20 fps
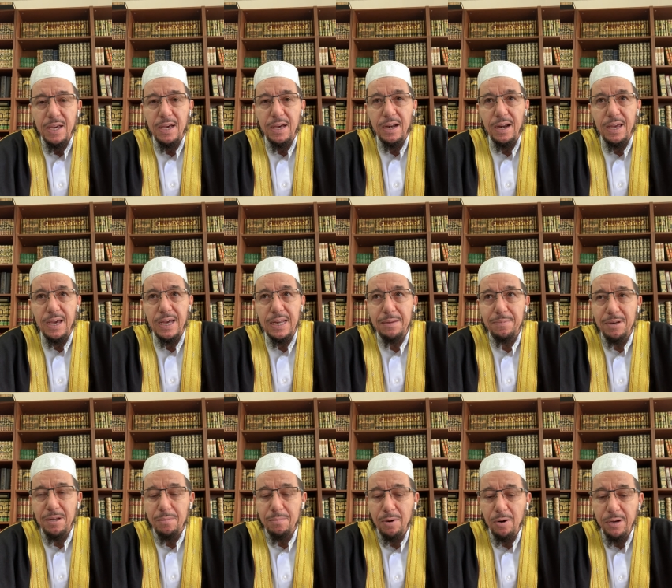الخالي
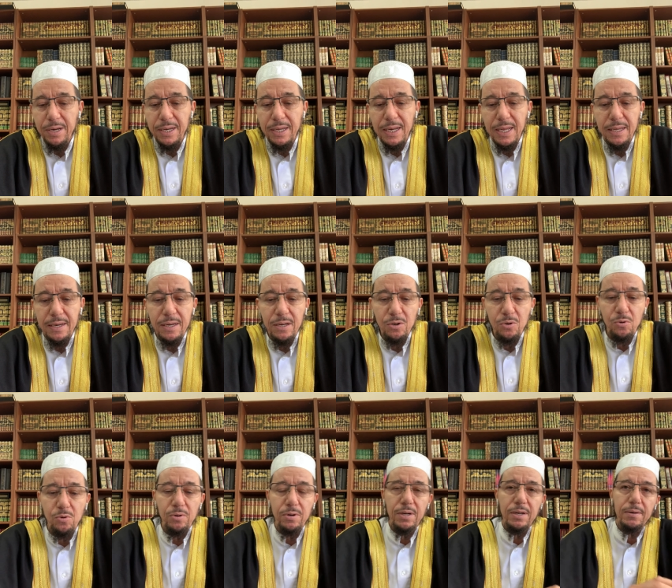من الموانع ان
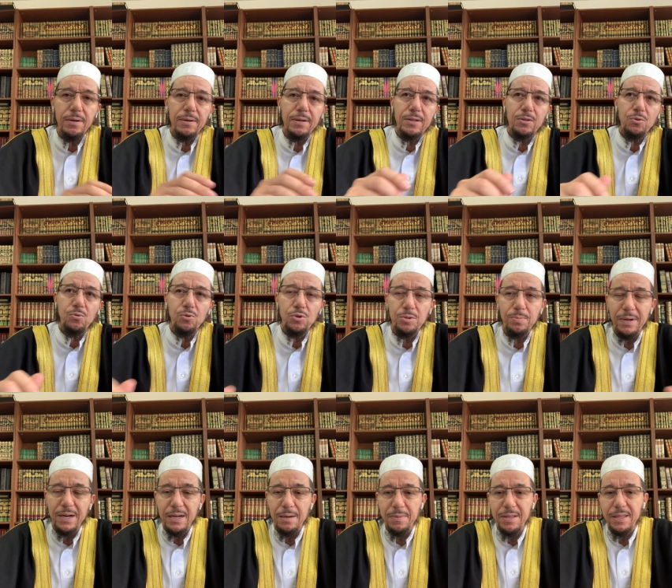يكون لا تكونش
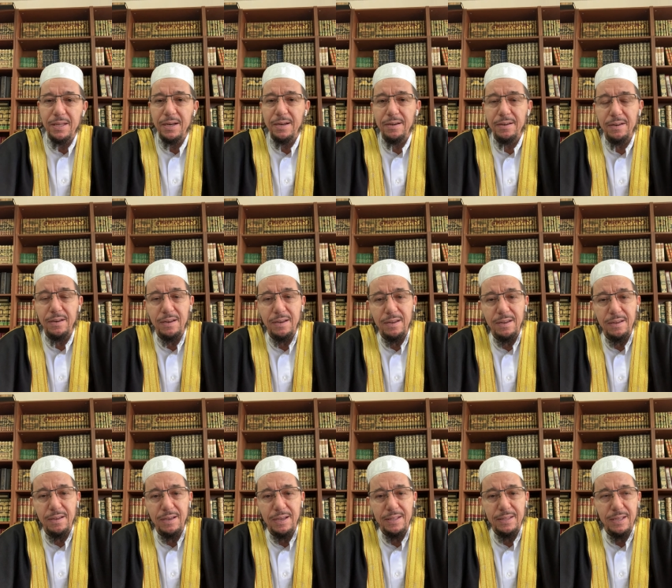مراه مثلا
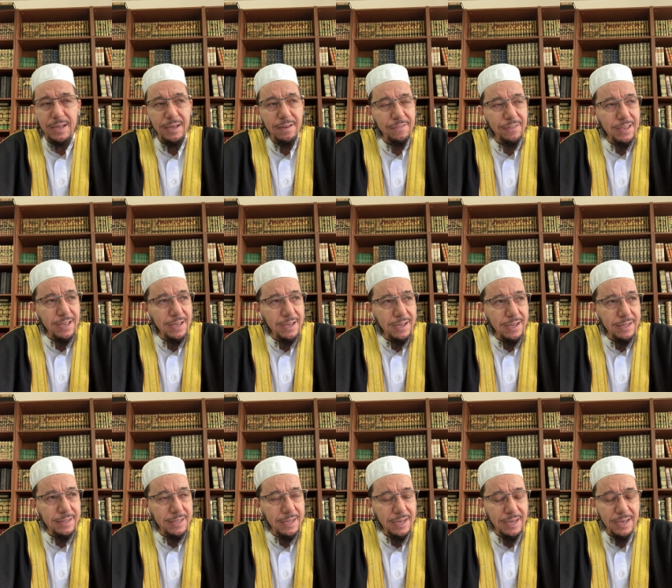عندها فيها
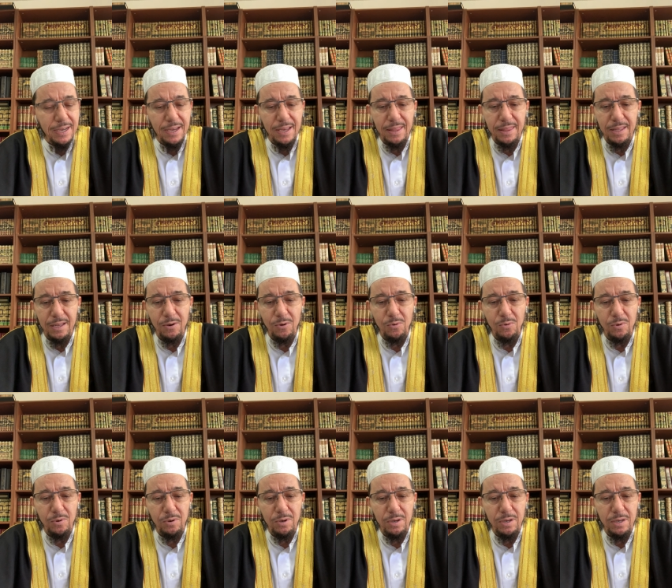عندها حيض
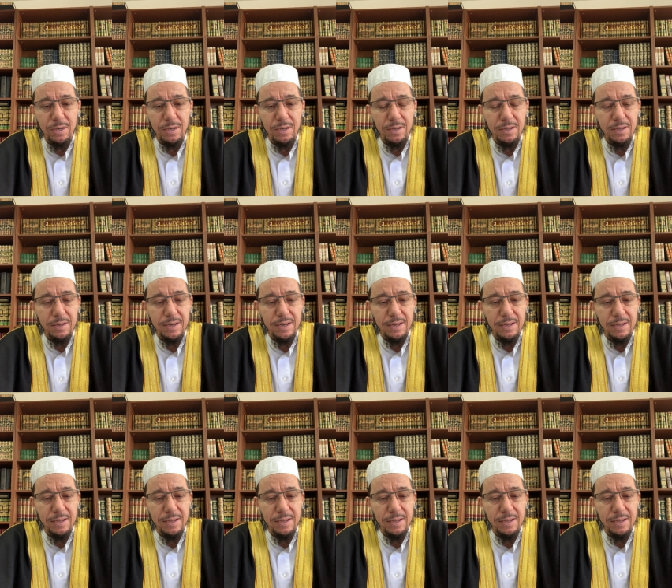او آه،